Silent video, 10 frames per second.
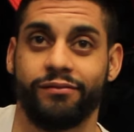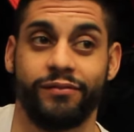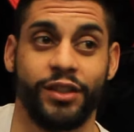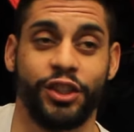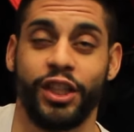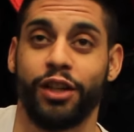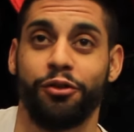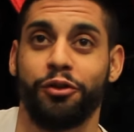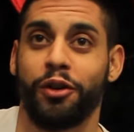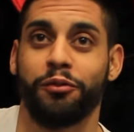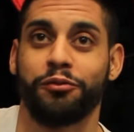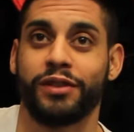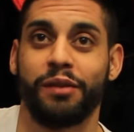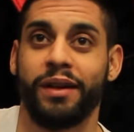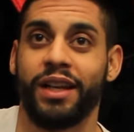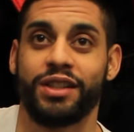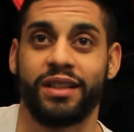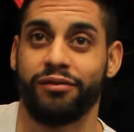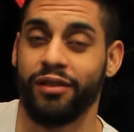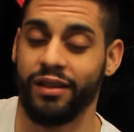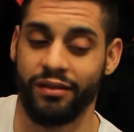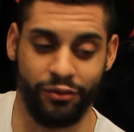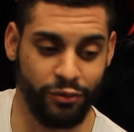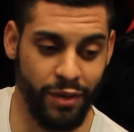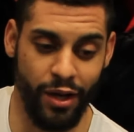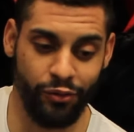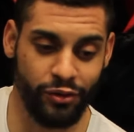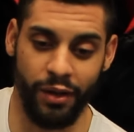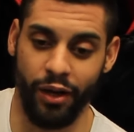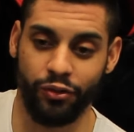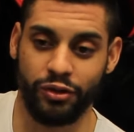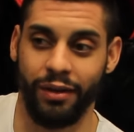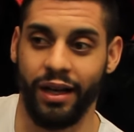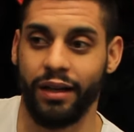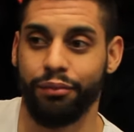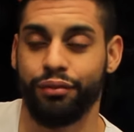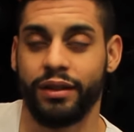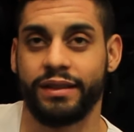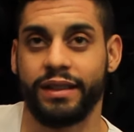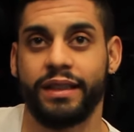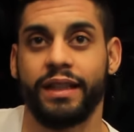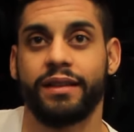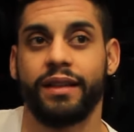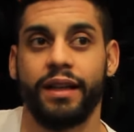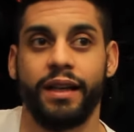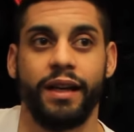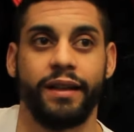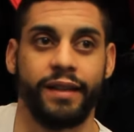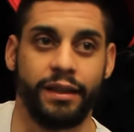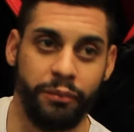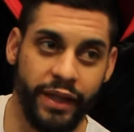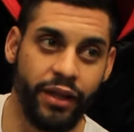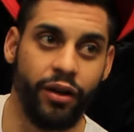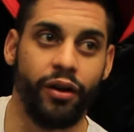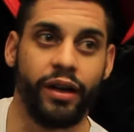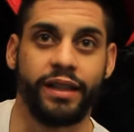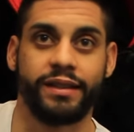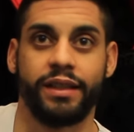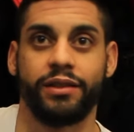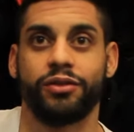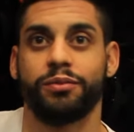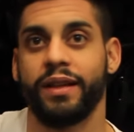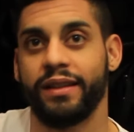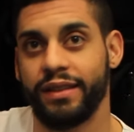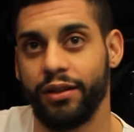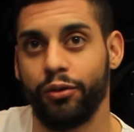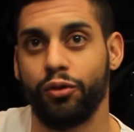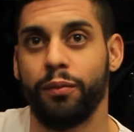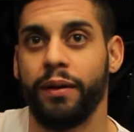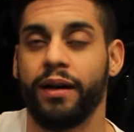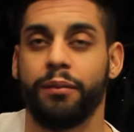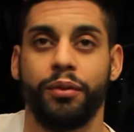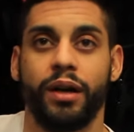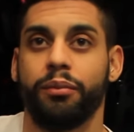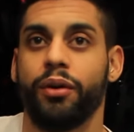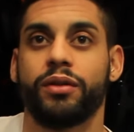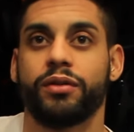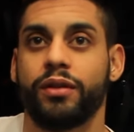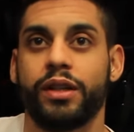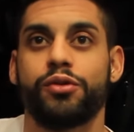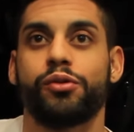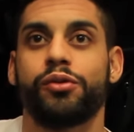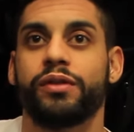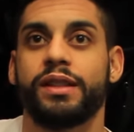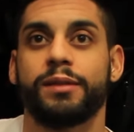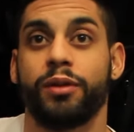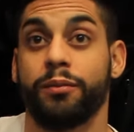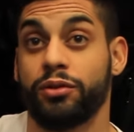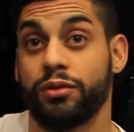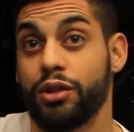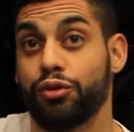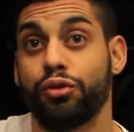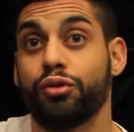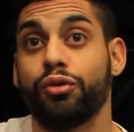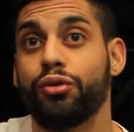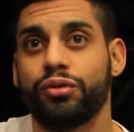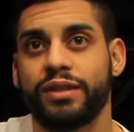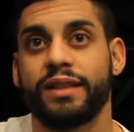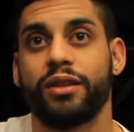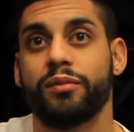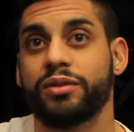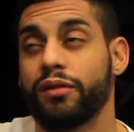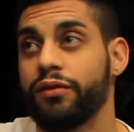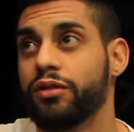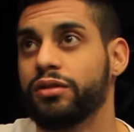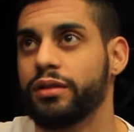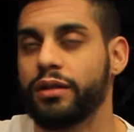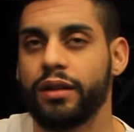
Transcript: les chiens galeux comme on nous appelle à chaque fois et on se bat, on se bat, on se bat pour essayer d'être meilleur et essayer de se maintenir en groupe A, peu importe ce que les journaux disent, peu importe ce que les journaux s'attendent, parce qu'en France